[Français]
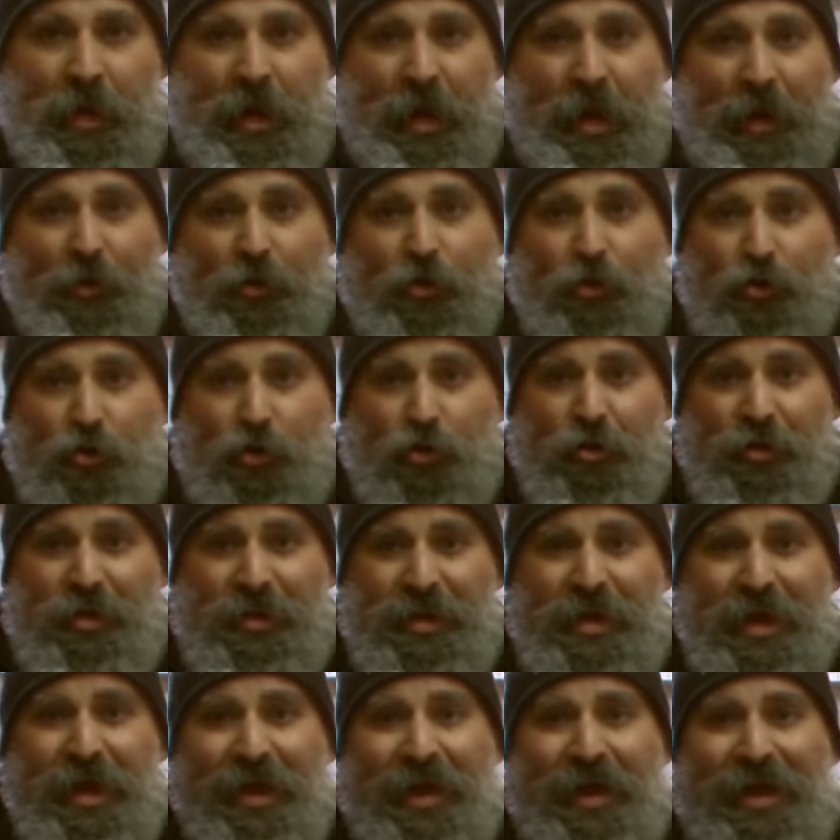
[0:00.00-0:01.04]
Alors quand il
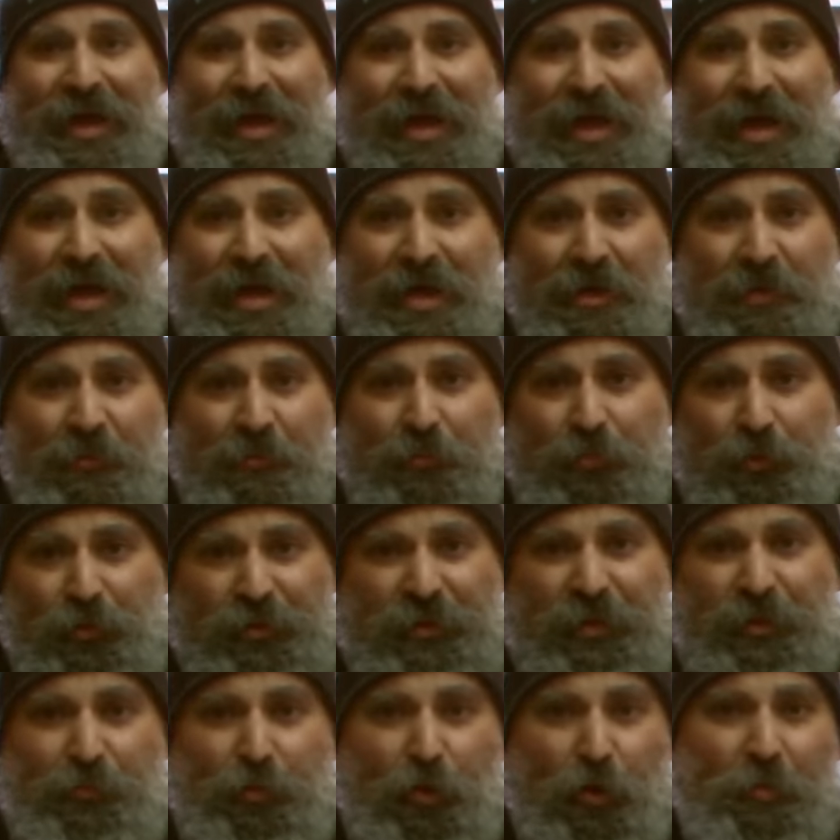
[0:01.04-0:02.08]
y a un
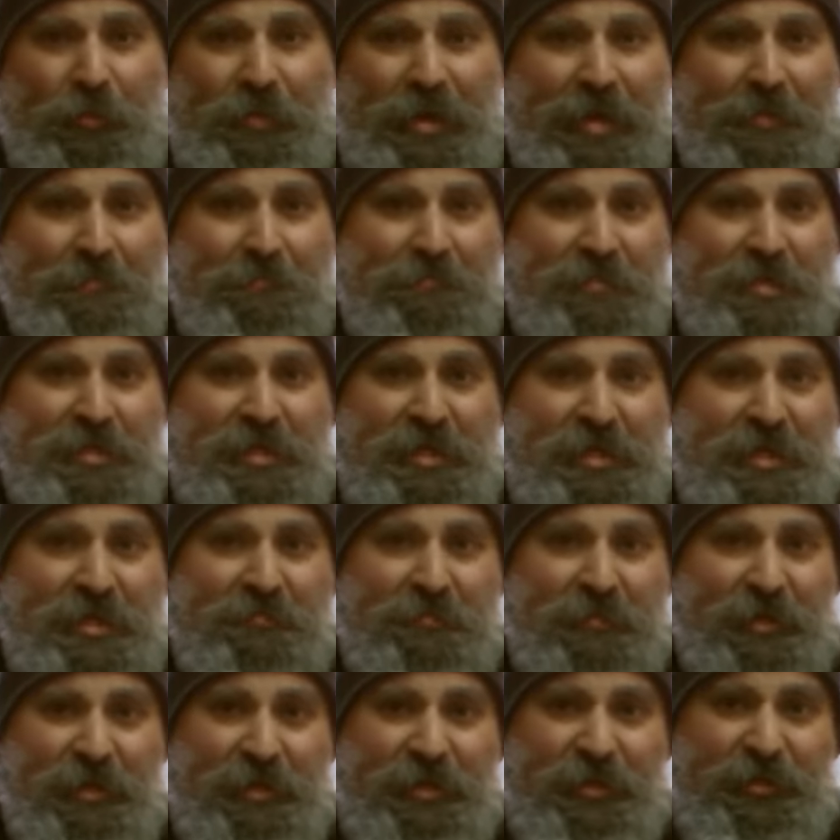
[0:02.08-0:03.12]
petit problème
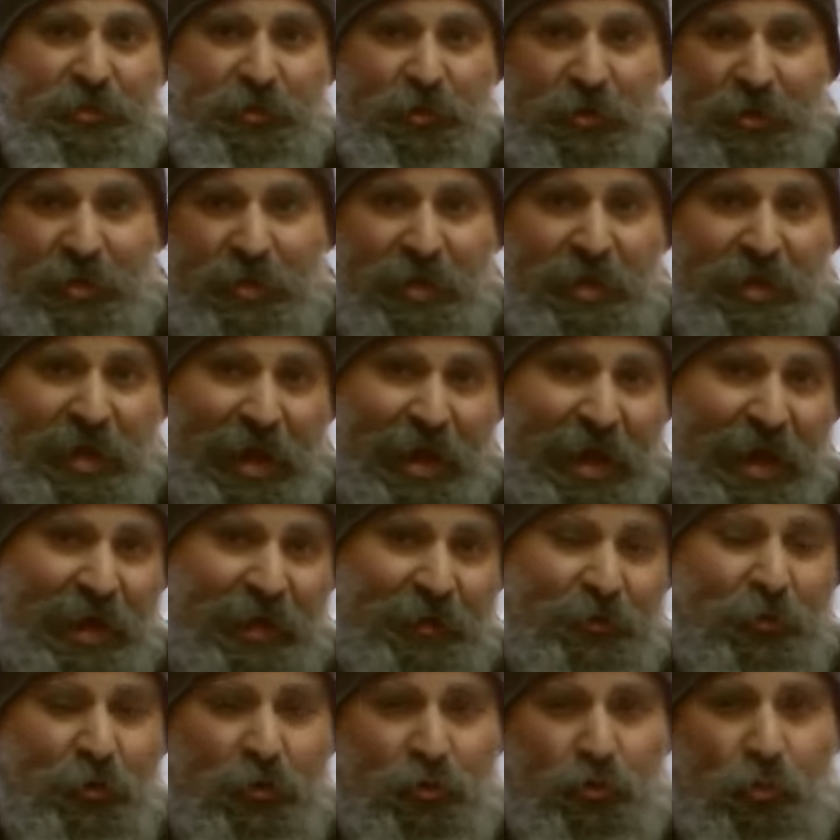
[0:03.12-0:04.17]
minime isolé à
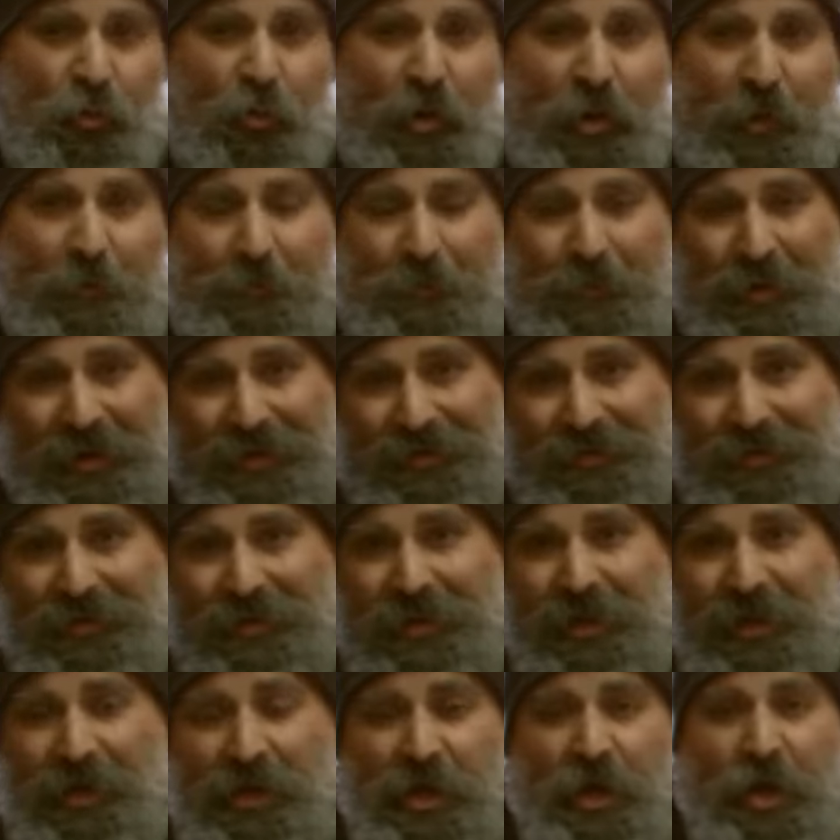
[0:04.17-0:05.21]
un endroit
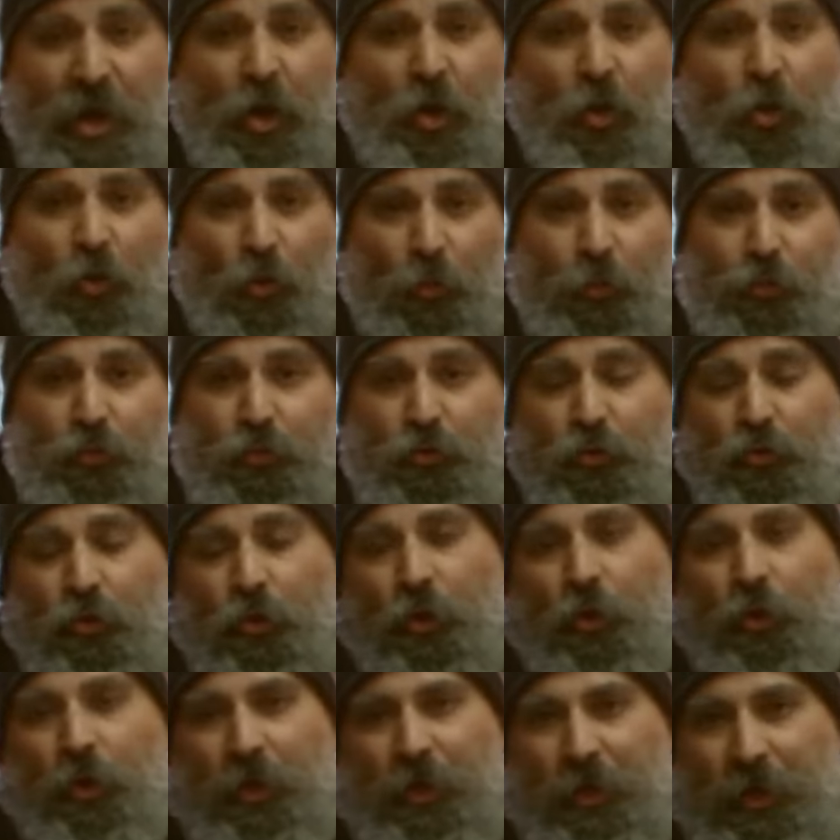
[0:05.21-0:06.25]
partiel, on peut
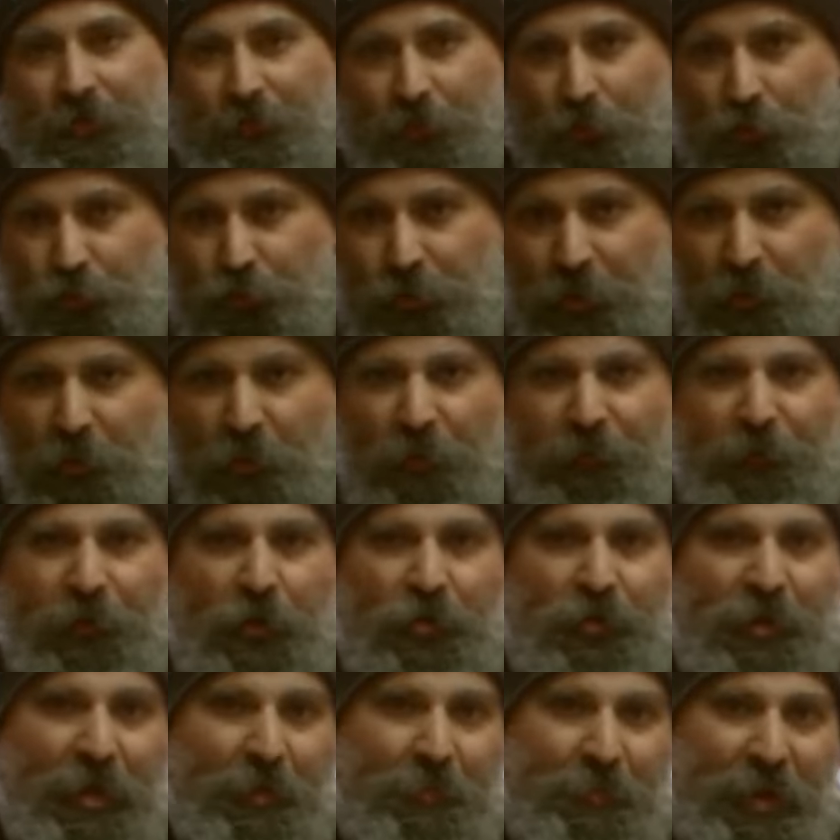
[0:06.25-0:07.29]
éventuellement faire
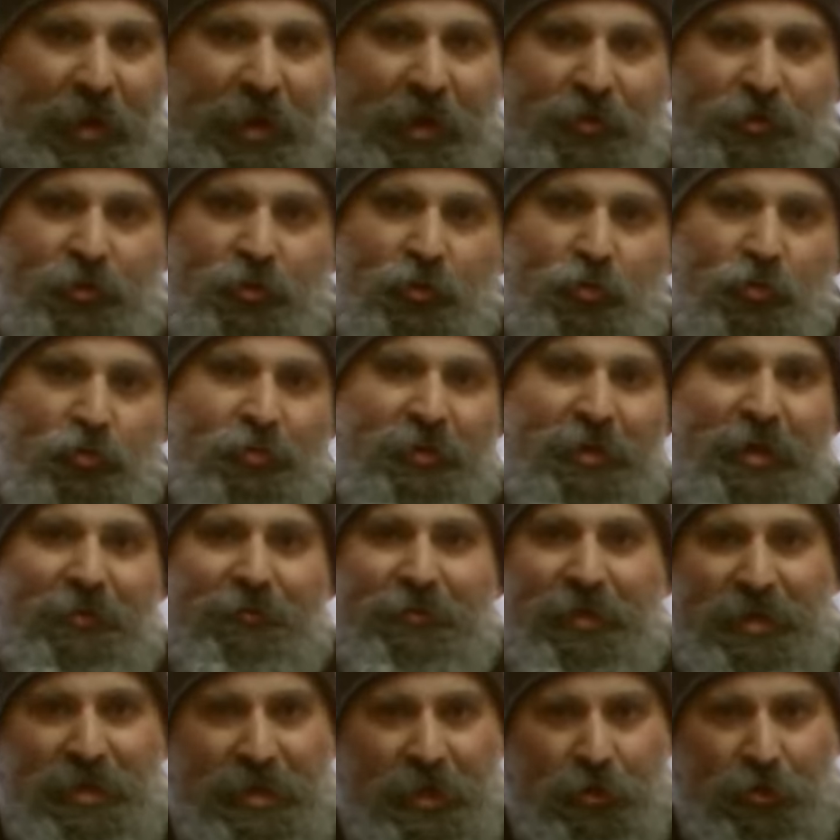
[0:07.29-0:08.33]
une réparation ou
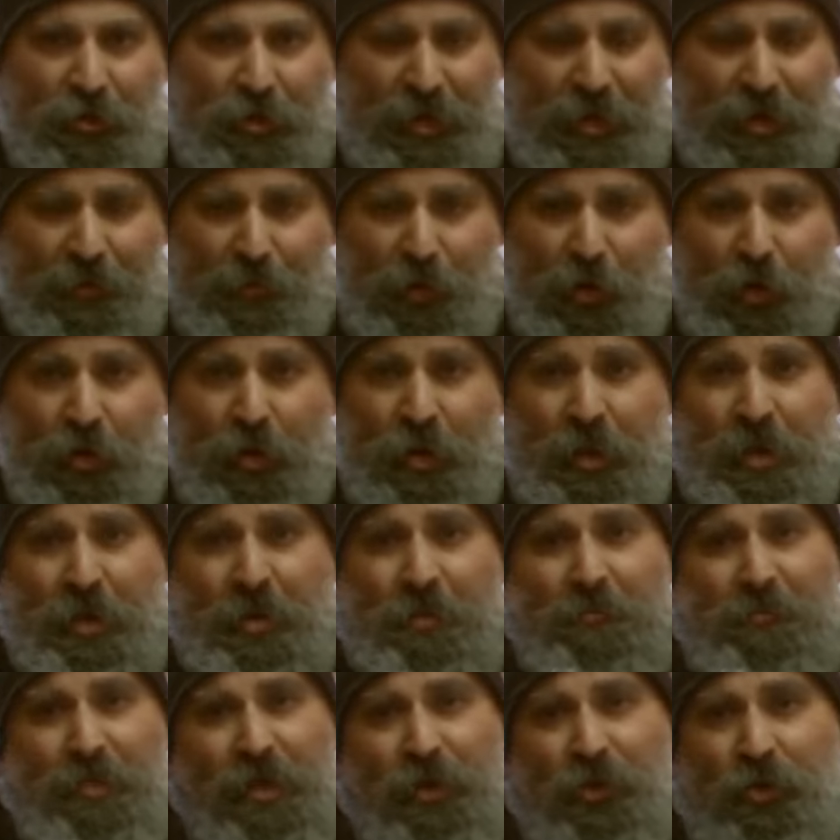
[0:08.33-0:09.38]
travailler localement,
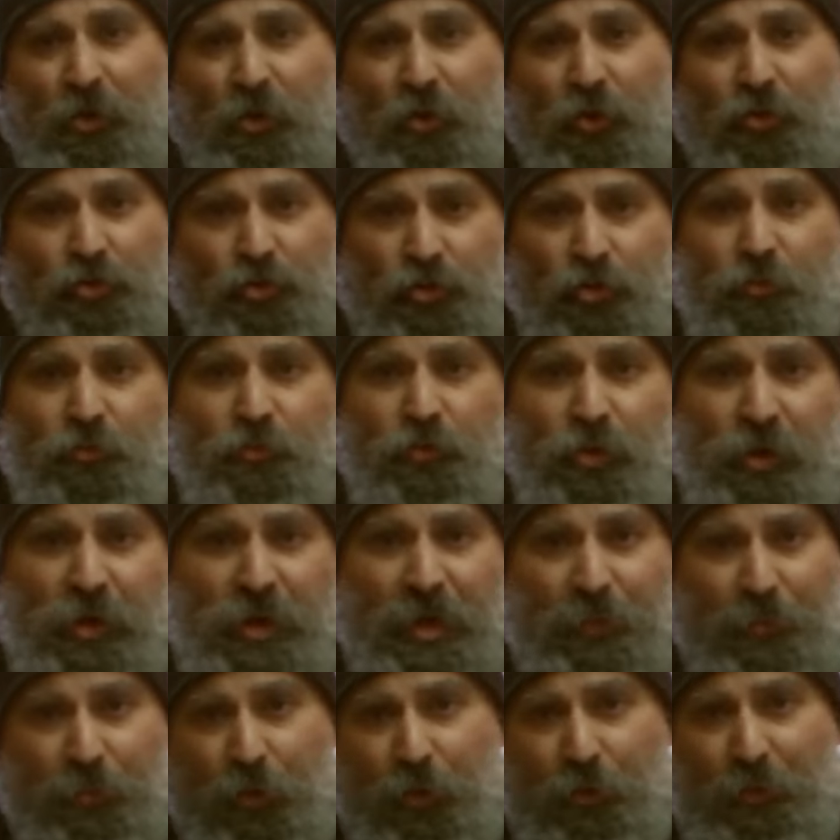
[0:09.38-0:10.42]
mais quand on cumule
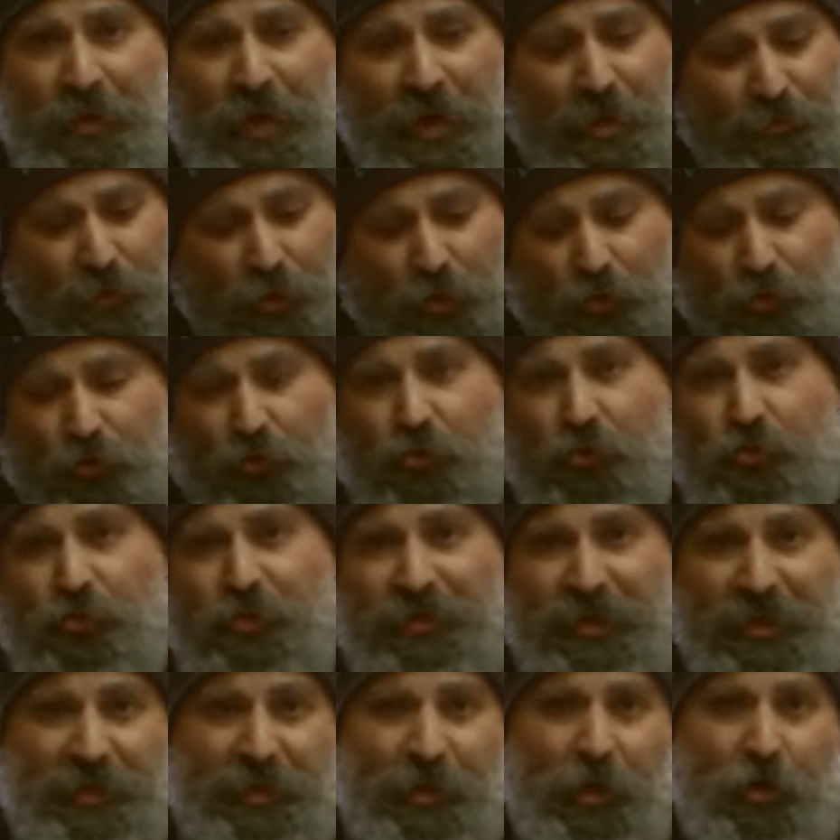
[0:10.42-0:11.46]
les problèmes, une
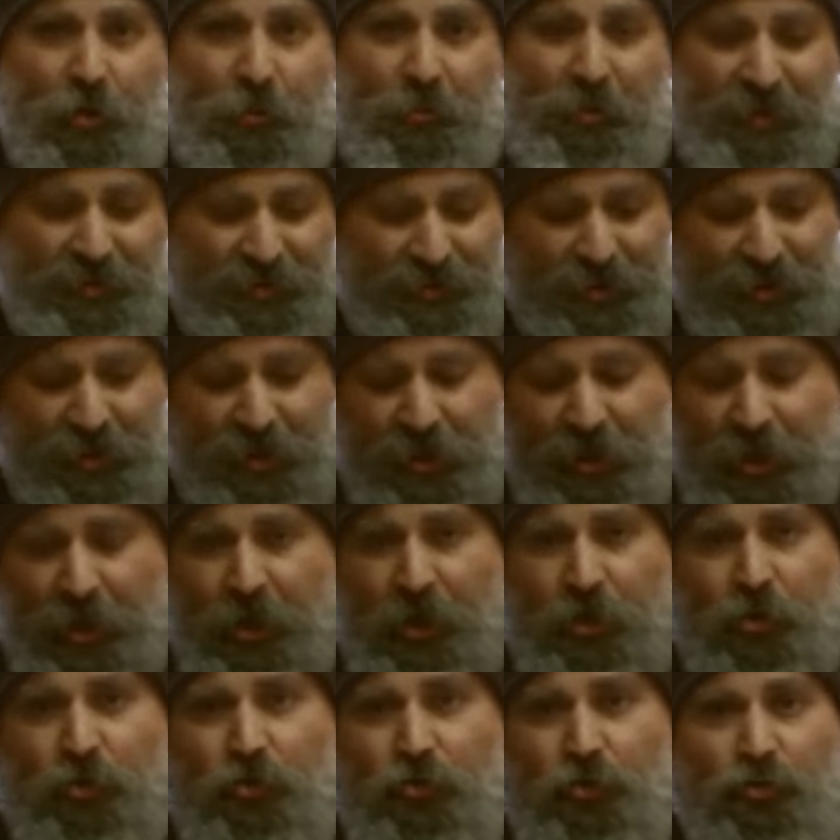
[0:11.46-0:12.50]
lunette à remplacer,
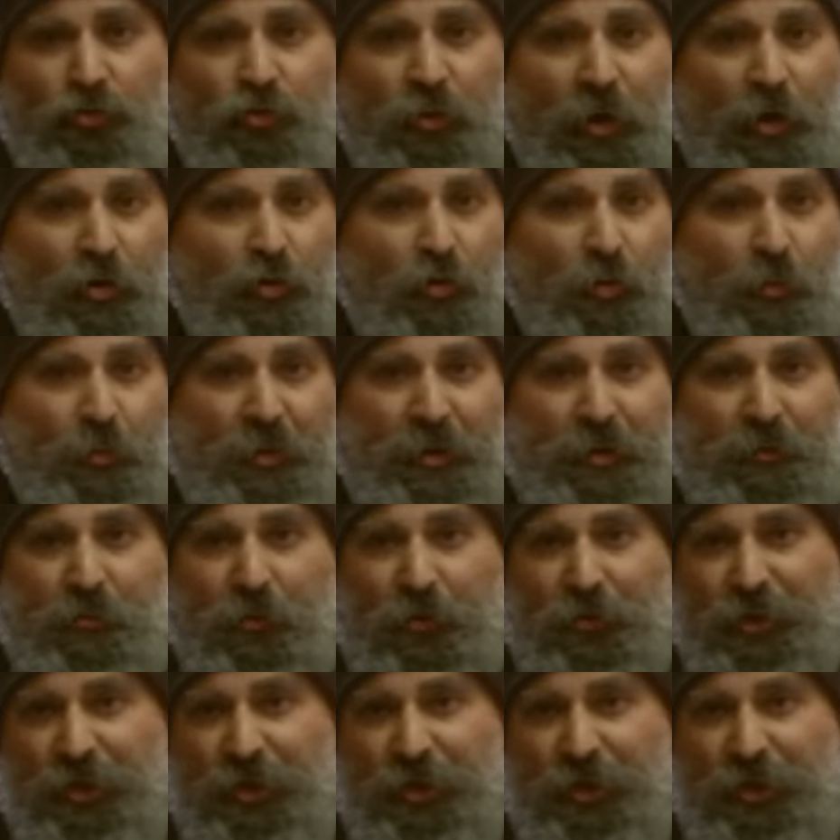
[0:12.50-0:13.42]
une toile complètement